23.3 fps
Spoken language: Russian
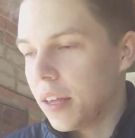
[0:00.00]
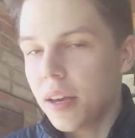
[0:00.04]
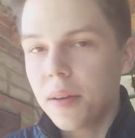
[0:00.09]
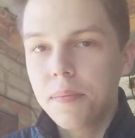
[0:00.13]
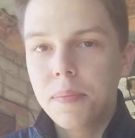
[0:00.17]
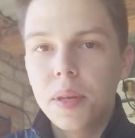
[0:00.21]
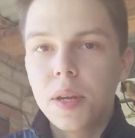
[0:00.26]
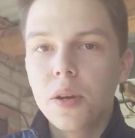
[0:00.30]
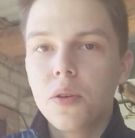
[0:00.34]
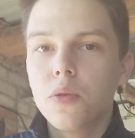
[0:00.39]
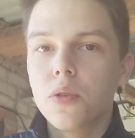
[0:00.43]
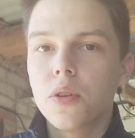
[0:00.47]
а я
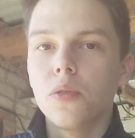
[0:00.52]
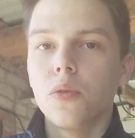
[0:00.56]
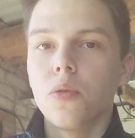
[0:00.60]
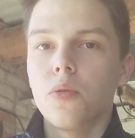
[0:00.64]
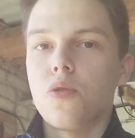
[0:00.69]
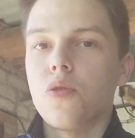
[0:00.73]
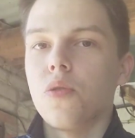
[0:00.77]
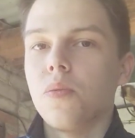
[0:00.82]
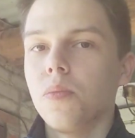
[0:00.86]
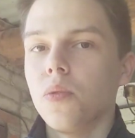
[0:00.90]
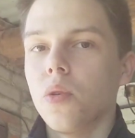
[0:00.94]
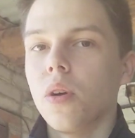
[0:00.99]
перекурил
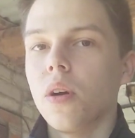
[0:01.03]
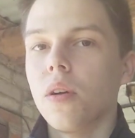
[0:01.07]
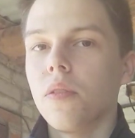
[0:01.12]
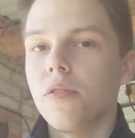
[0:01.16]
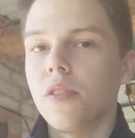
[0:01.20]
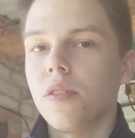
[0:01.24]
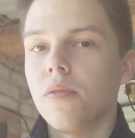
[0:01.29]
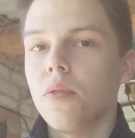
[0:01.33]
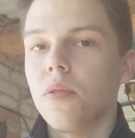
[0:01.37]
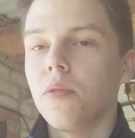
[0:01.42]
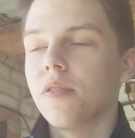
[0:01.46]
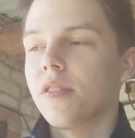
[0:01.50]
очень много
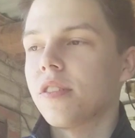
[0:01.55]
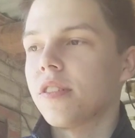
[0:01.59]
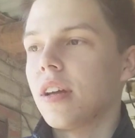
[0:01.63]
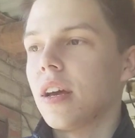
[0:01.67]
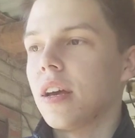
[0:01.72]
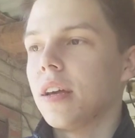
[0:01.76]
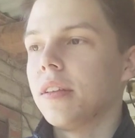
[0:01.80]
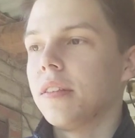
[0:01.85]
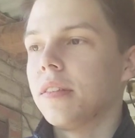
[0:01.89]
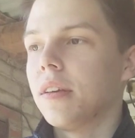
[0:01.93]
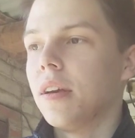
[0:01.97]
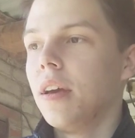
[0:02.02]
всего, вы
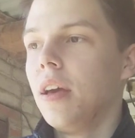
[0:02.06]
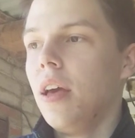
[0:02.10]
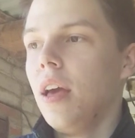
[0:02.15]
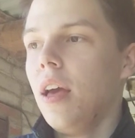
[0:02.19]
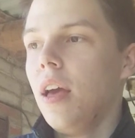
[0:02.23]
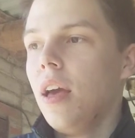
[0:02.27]
знаете.